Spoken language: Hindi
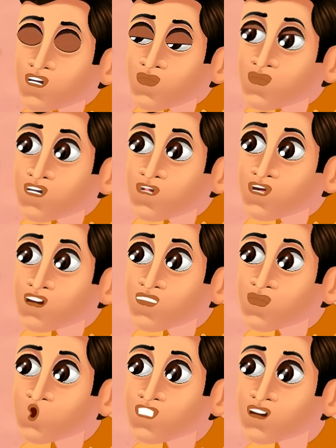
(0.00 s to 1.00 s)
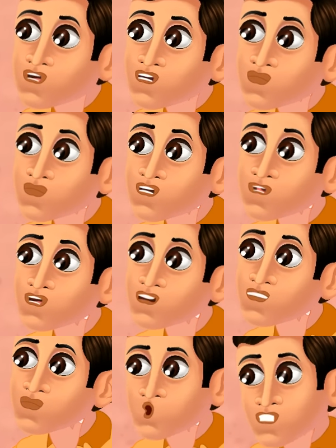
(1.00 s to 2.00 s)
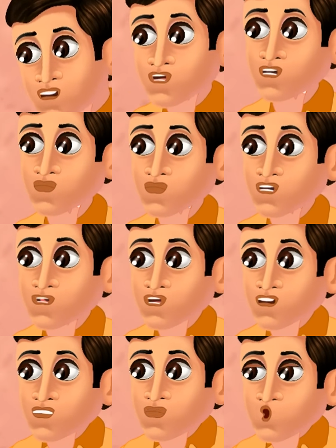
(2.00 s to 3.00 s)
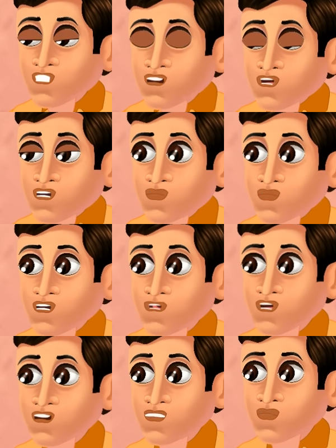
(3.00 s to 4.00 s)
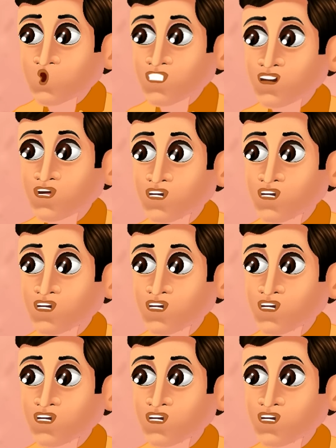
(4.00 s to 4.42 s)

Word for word: मनोज को अजीब सी बेचैनी होने लगती है और वो अपने पलंग से उठ खड़ा